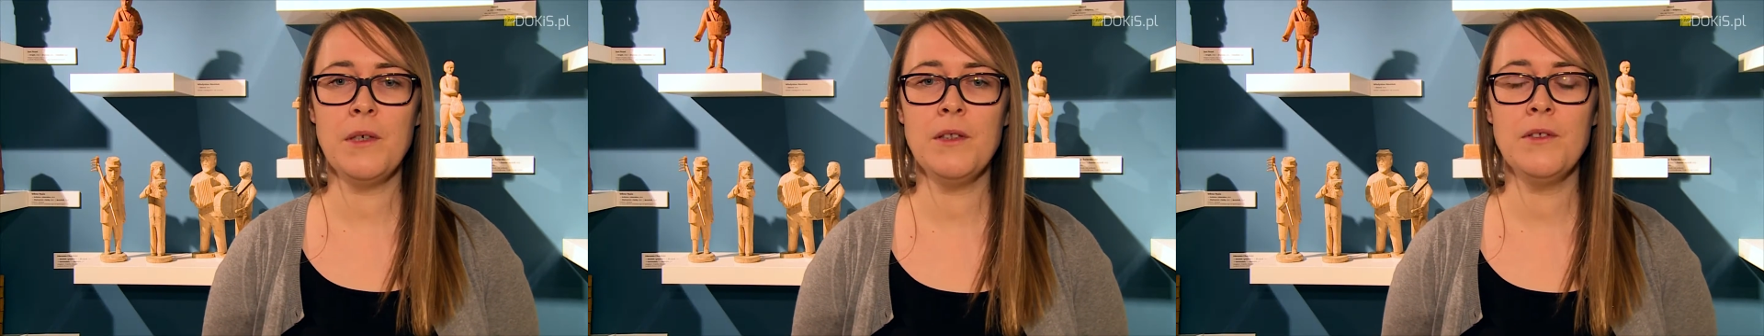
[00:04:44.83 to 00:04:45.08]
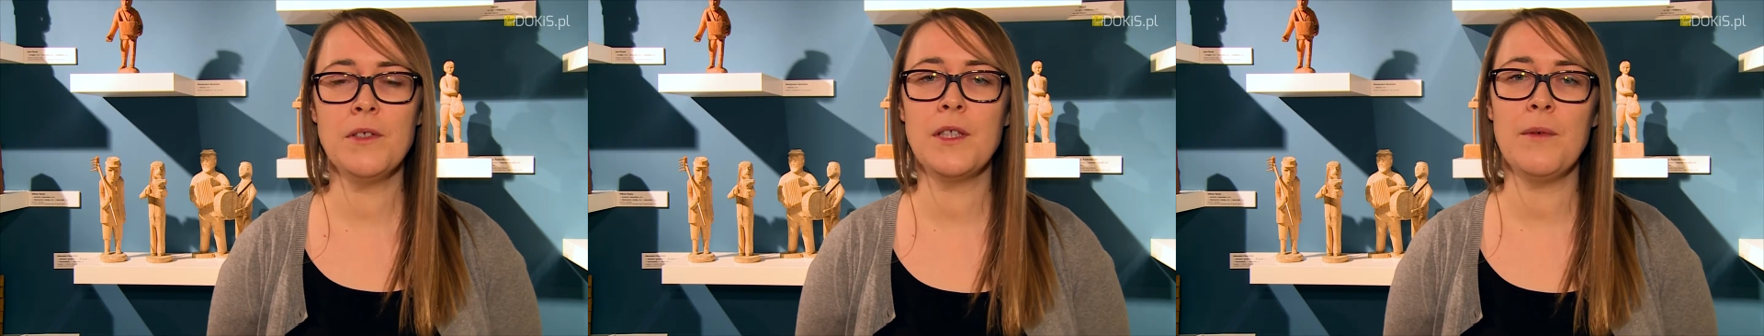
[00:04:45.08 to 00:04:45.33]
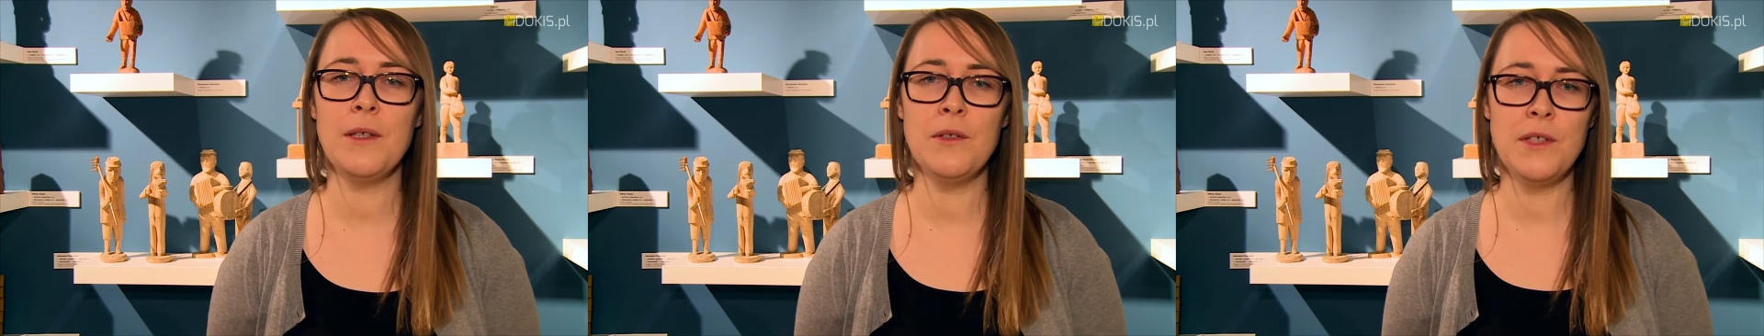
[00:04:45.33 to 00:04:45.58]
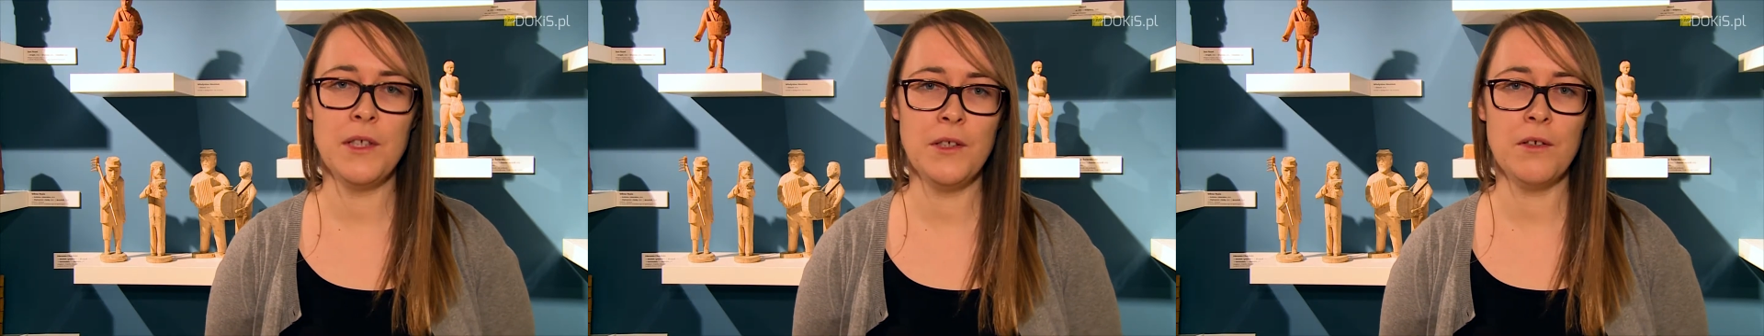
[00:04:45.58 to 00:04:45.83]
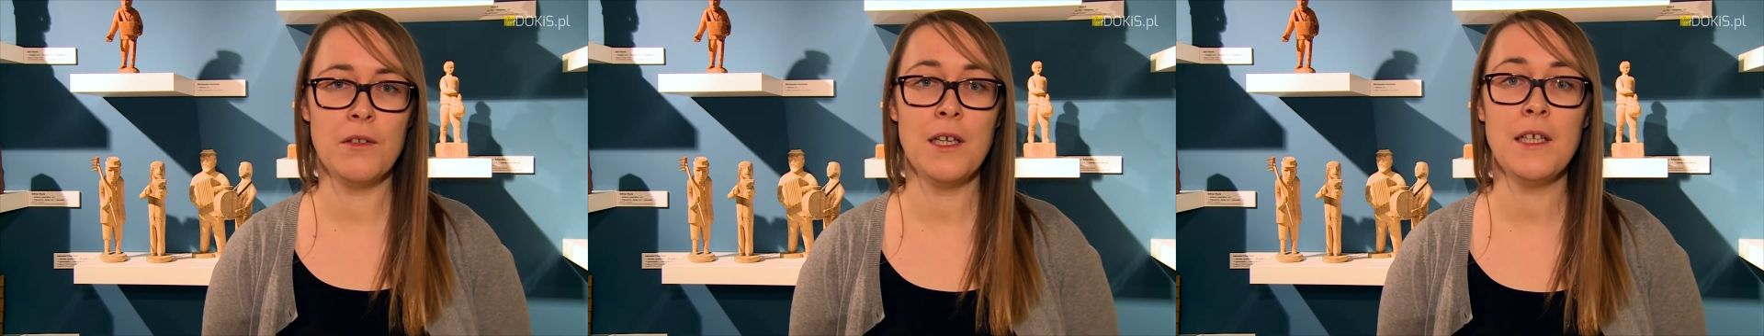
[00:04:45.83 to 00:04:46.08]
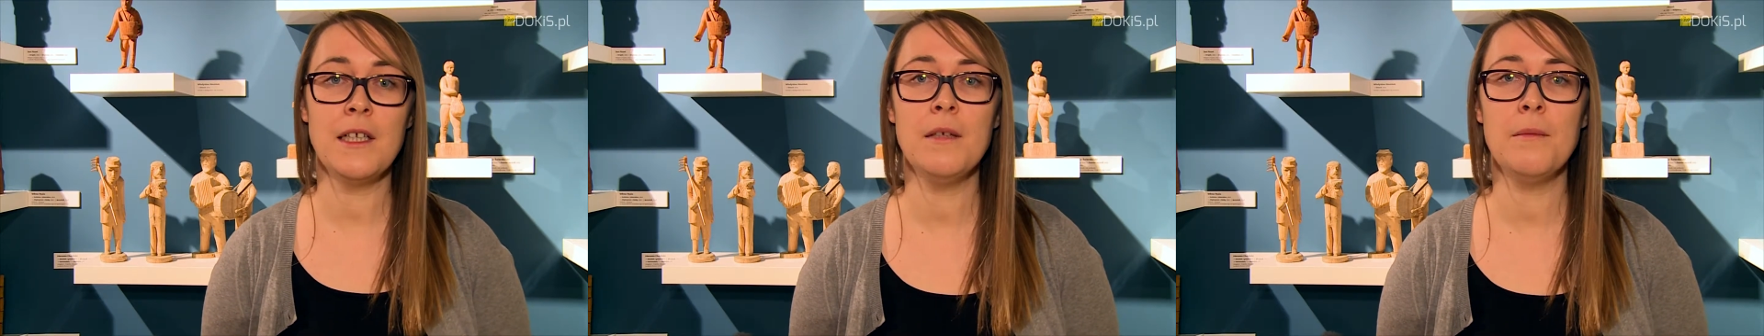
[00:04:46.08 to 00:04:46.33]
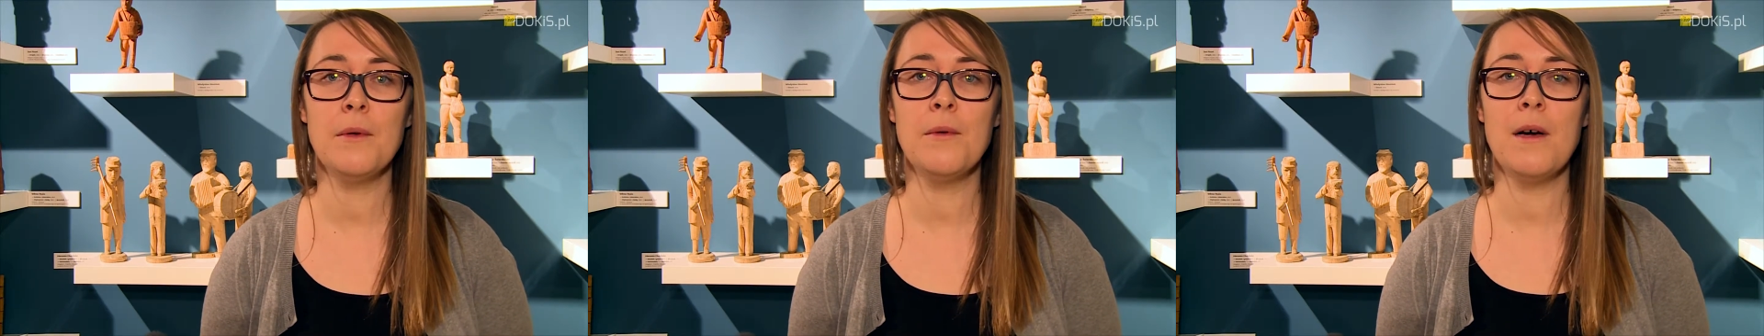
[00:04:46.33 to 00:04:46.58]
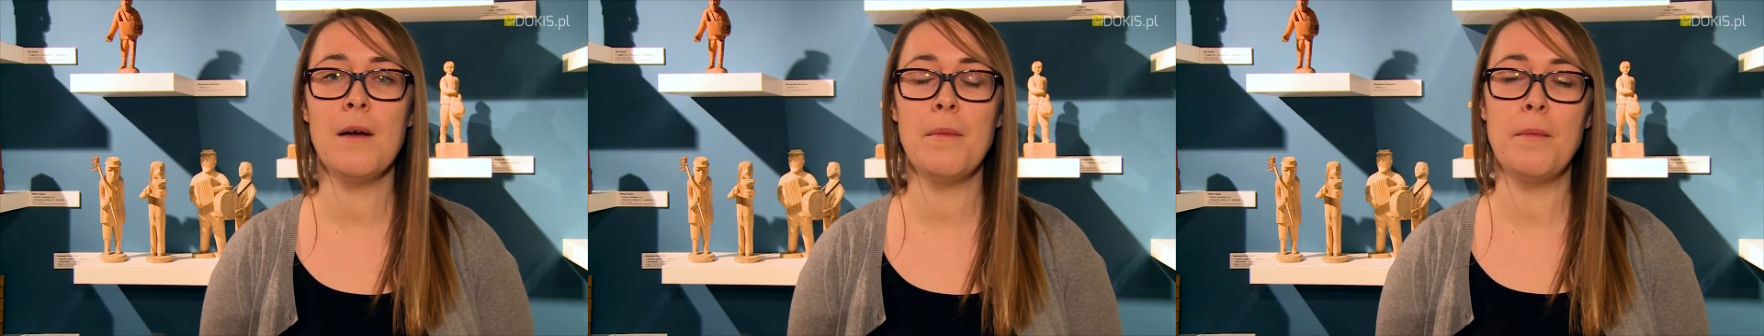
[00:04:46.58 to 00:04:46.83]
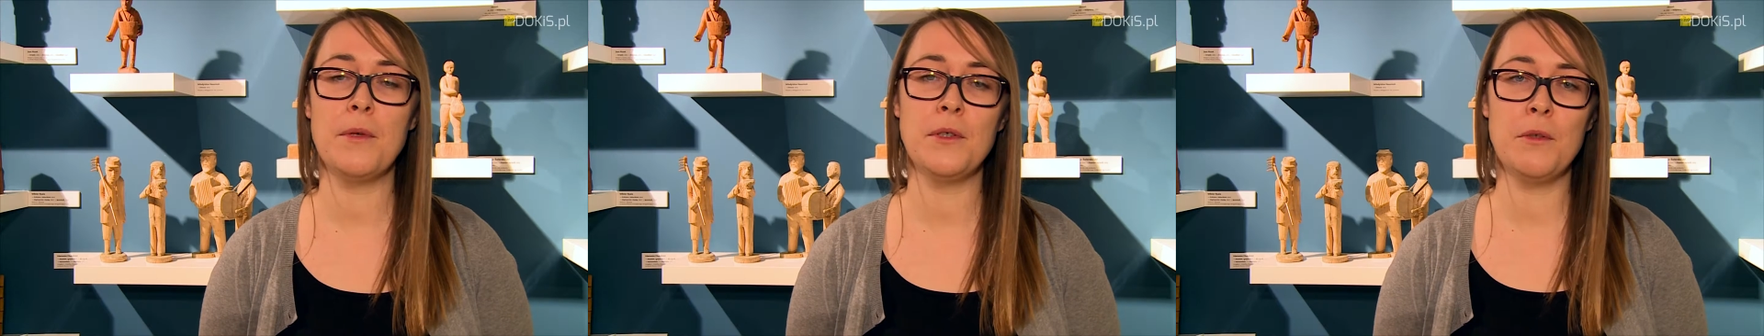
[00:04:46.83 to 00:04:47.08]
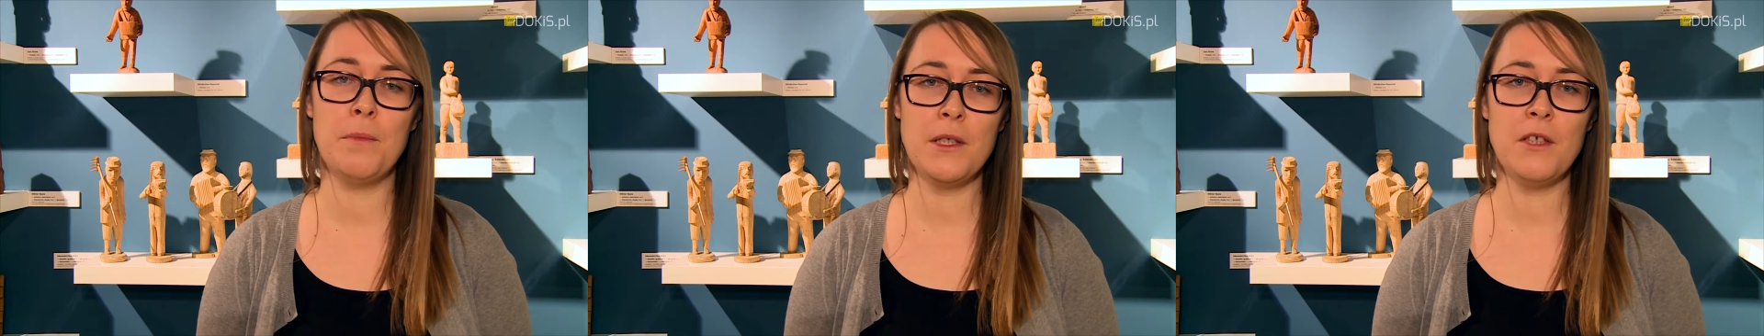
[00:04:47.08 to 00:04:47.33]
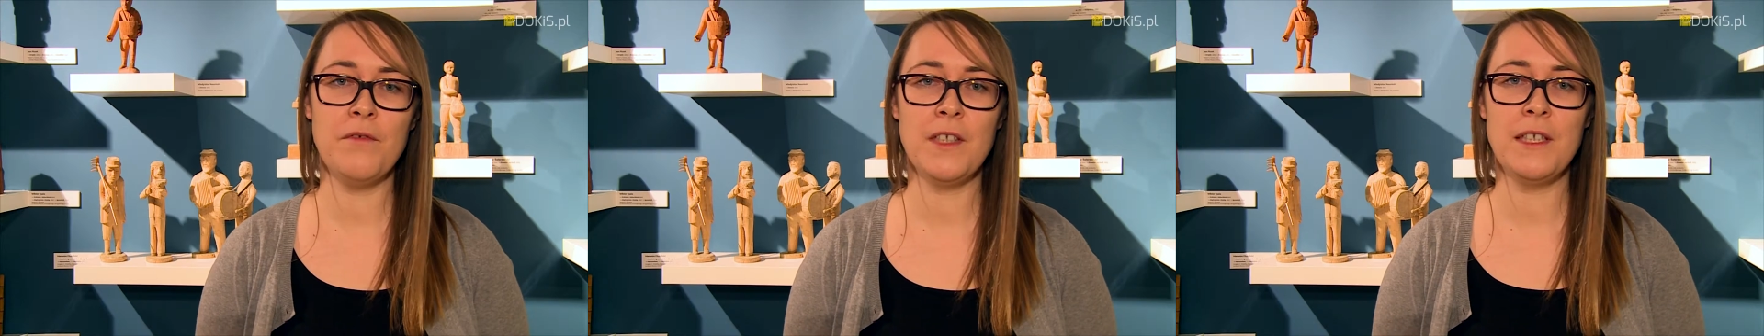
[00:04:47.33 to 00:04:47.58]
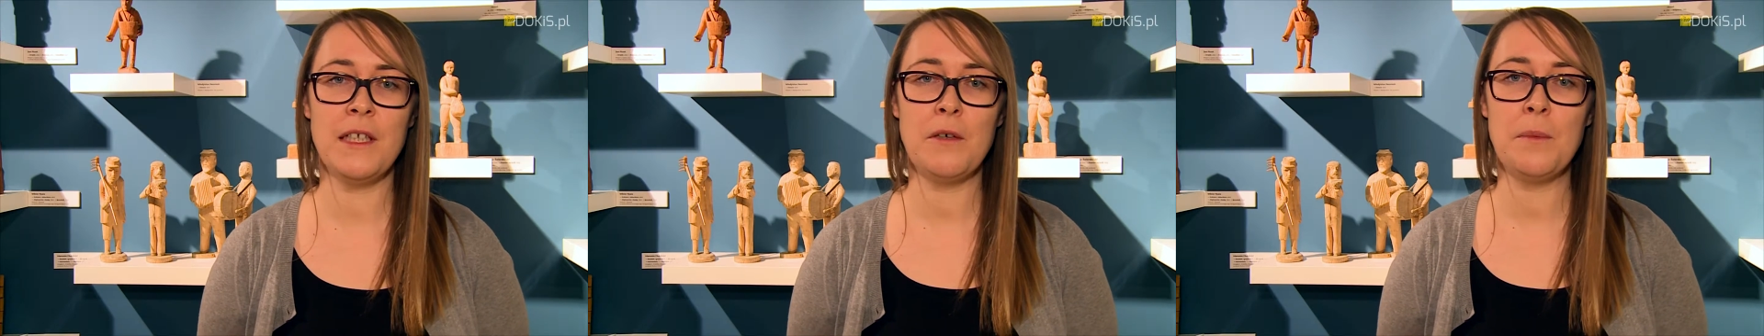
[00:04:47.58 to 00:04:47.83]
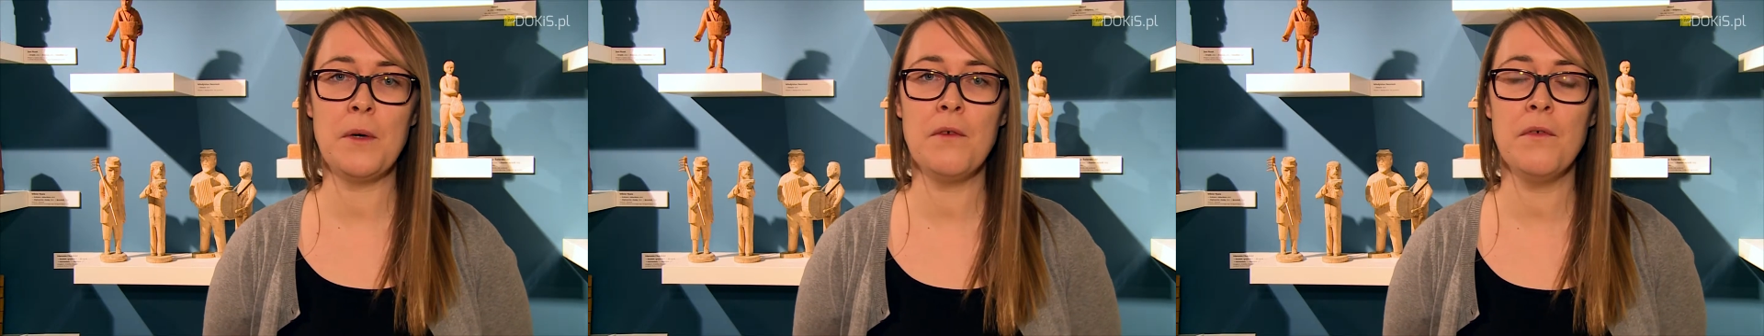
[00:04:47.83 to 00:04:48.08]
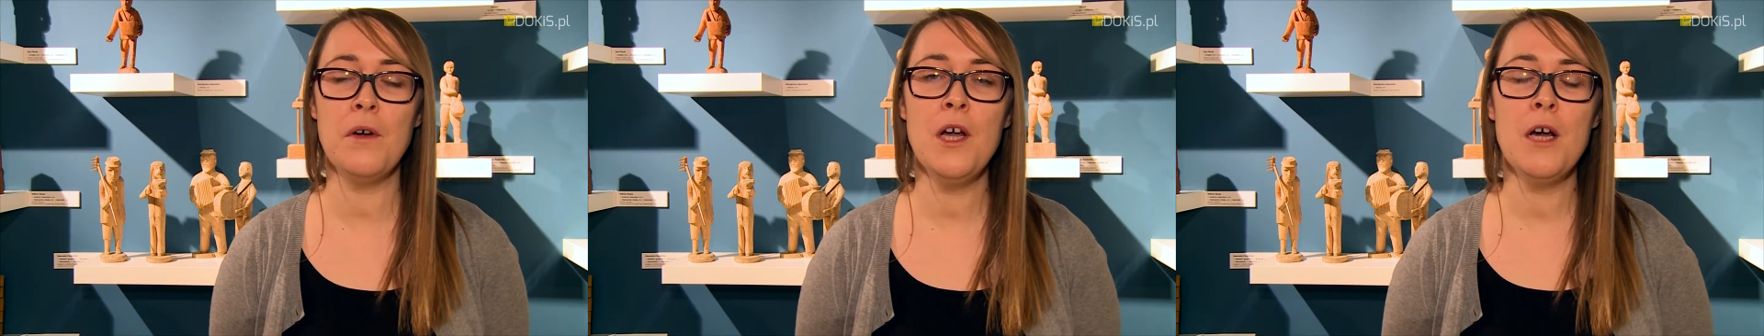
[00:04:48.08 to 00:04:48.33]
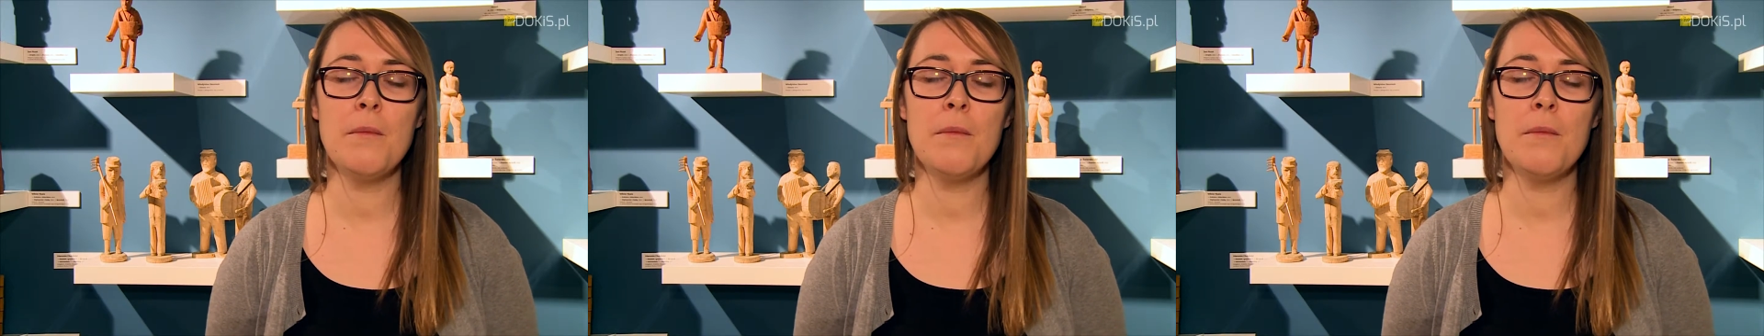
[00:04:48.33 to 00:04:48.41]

kiedy została doceniona, kiedy mogła po prostu pracować zarobkowo,